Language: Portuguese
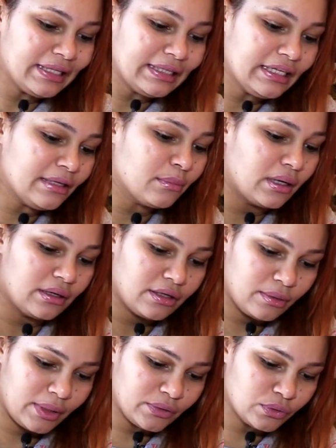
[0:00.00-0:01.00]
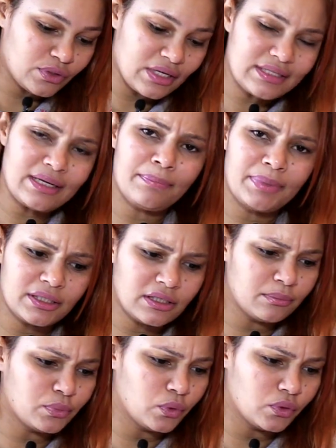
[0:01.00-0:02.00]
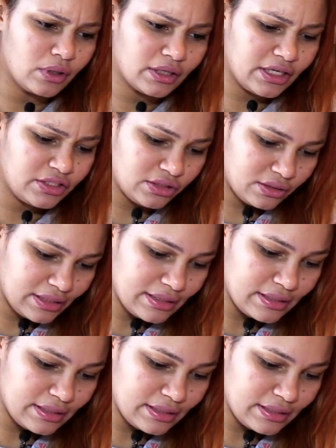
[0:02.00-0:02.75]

Lima. Eu, eu não sei se é Pernambuco, acredito que